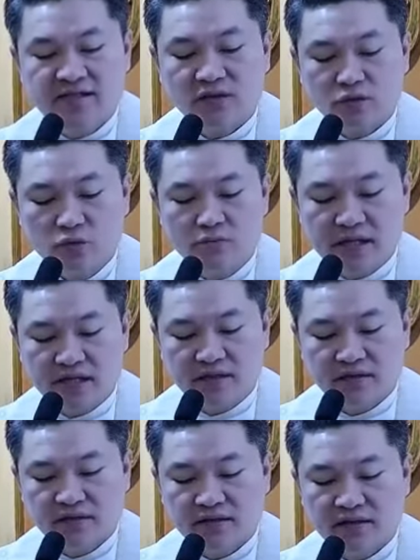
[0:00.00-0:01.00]
nasa
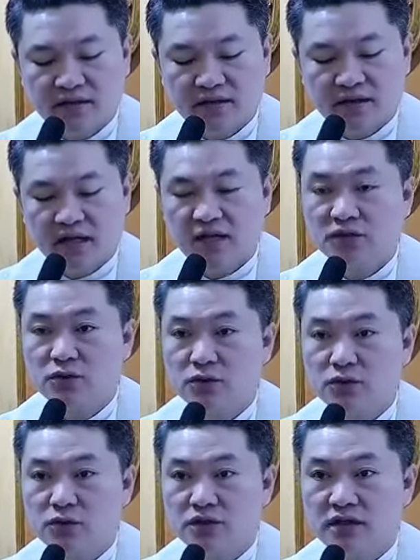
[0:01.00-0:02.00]
tubig
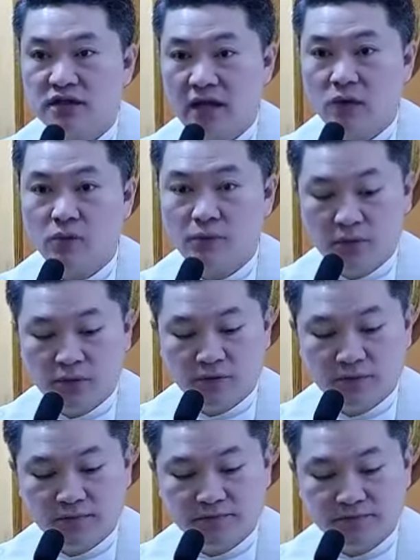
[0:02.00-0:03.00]
at doon
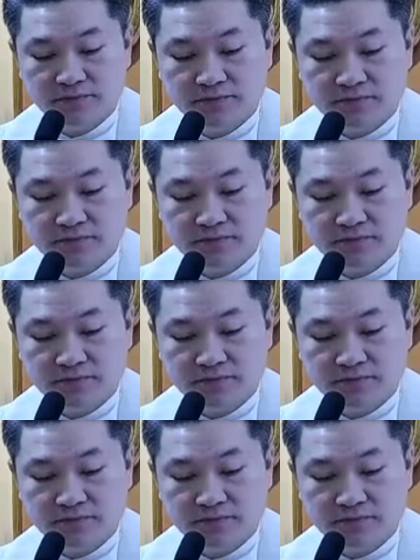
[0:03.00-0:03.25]
naupo.